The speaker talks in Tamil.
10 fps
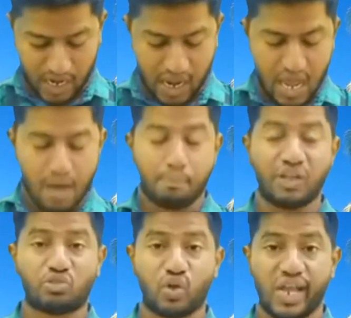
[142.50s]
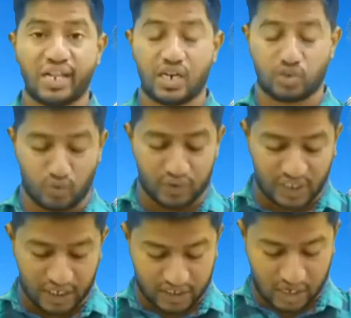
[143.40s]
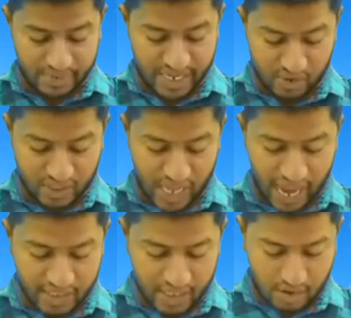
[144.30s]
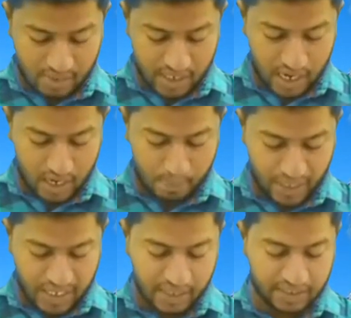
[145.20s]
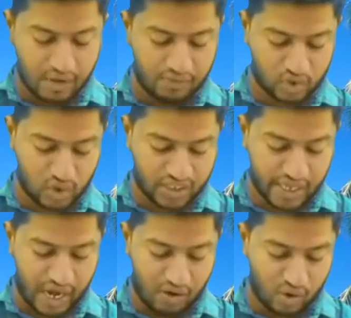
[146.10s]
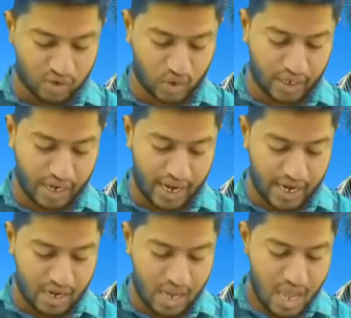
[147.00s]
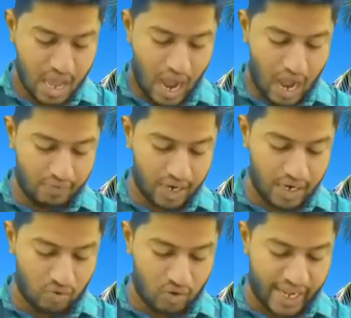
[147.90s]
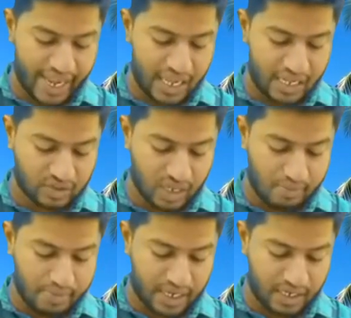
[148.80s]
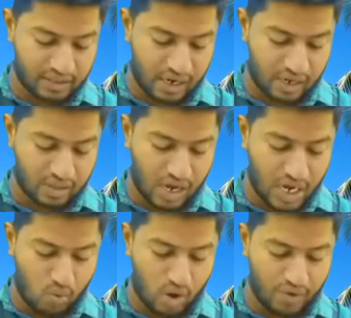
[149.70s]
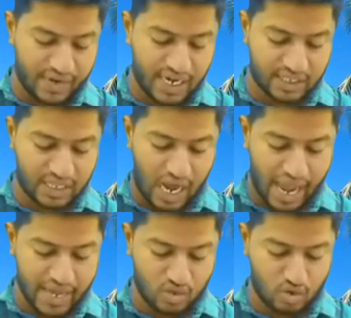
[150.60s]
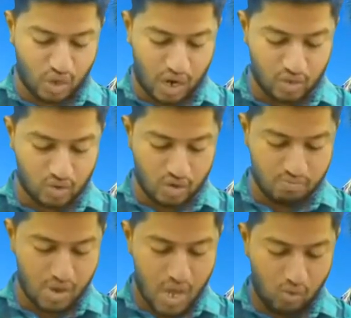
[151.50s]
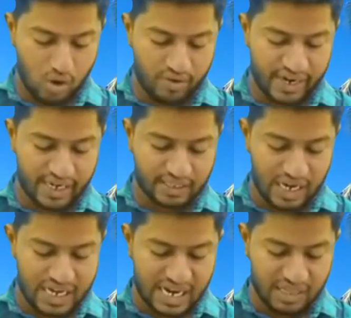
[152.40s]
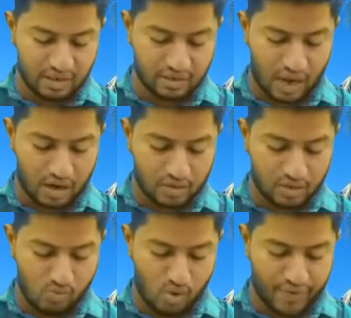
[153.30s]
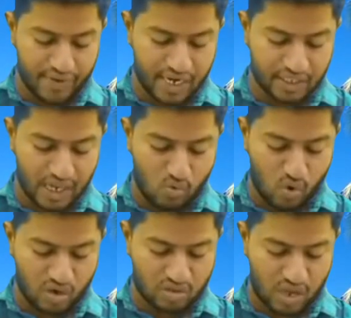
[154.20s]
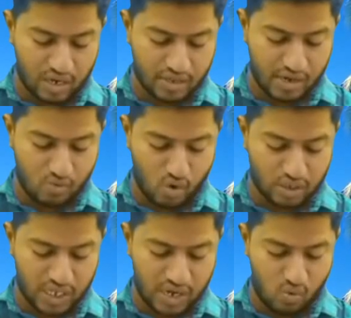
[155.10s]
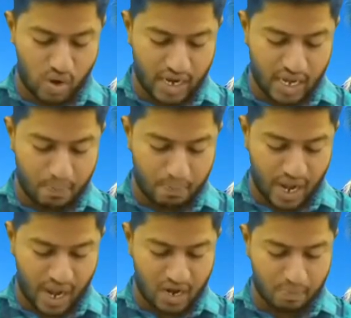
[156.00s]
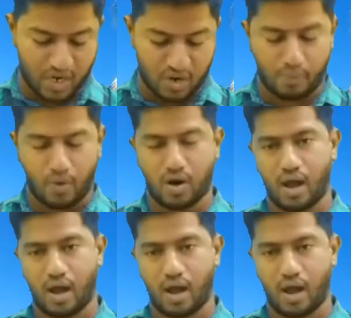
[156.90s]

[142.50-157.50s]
மத்த எழுதின சுவிசேஷகம் இருபத்தி ஐந்தாம் அதிகாரம் பதினைந்தாம் வசனத்தை நான் வாசிக்கிறேன் அவனுடைய திறமைக்கு தக்கதாக ஒருவனிடத்தில் ஐந்து தாளந்தும் ஒருவரிடத்தில் இரண்டு தாளந்தும் ஒருவனிடத்தில் ஒரு தாளந்தையும் கொடுத்து உடனே பிரயாணப்பட்டு போனான்